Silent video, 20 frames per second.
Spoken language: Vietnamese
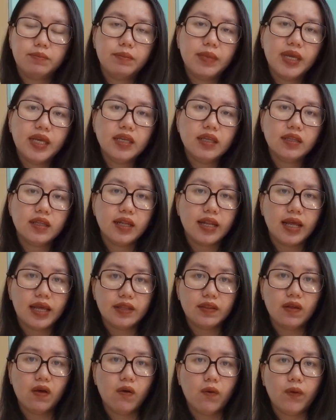miếng như thế
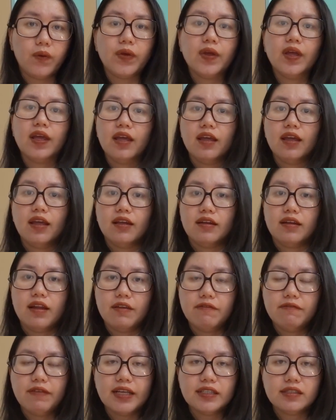này thôi
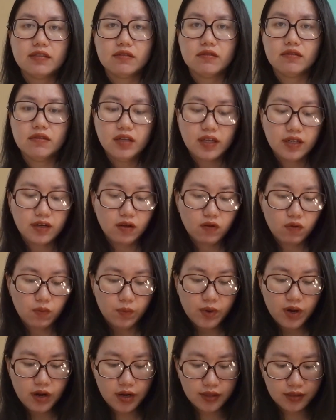để pha sữa thì nó
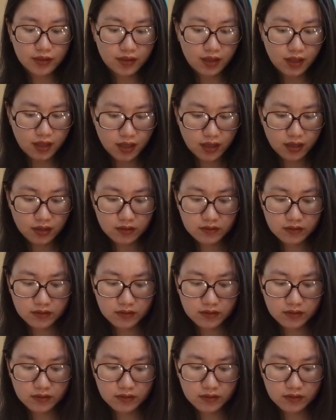cũng rất là tiện